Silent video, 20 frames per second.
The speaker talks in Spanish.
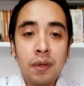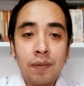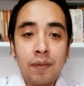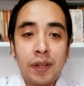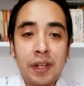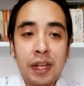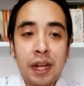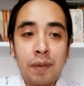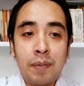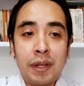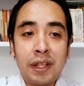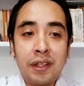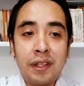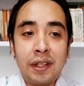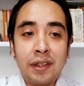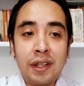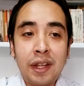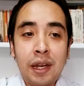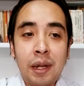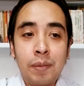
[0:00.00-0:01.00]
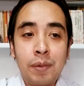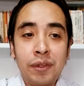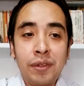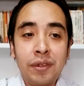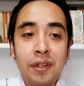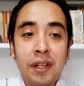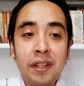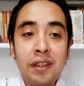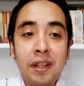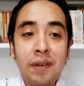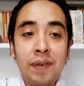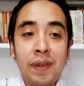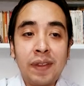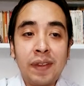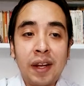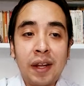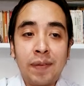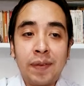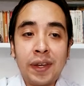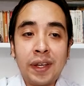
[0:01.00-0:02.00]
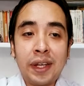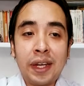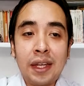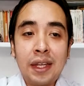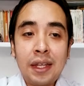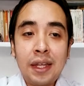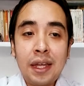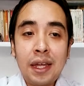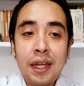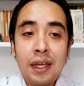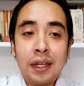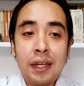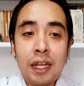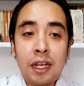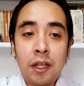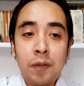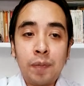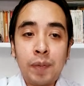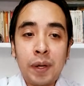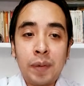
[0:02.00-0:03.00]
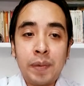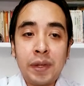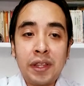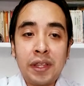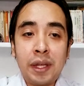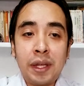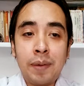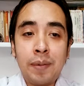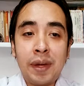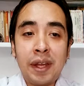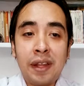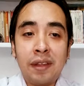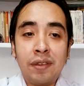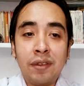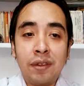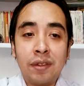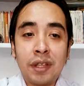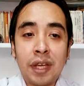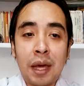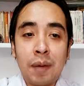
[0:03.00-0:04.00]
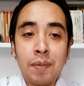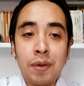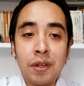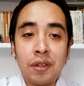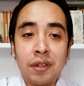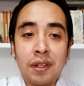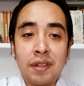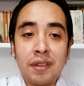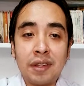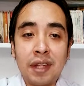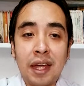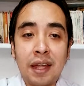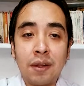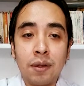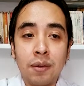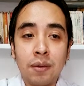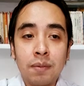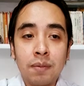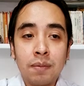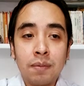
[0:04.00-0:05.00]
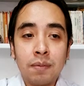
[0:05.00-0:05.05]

Finalmente tenemos una interfaz gráfica que nos permite ver estos cambios de estado.